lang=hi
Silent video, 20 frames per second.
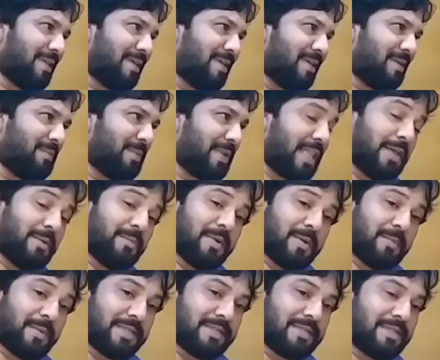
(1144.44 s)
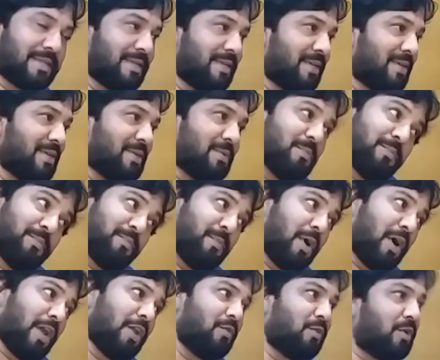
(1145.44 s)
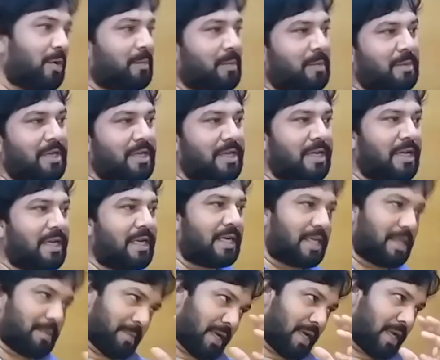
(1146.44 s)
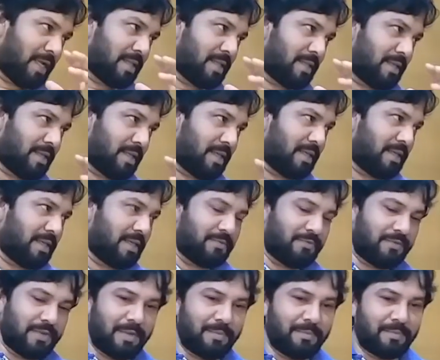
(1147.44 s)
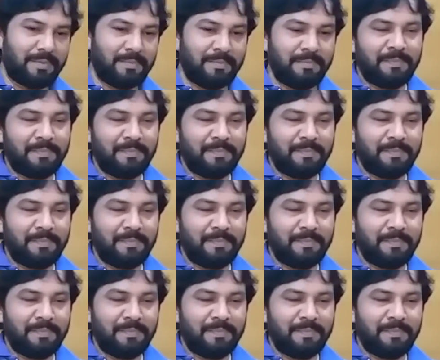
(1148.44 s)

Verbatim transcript: ये मतलब मतलब बॉलीवुड में भी ये बॉलीवुड में भी ये एंट्री मारा था अच्छा। फिल्म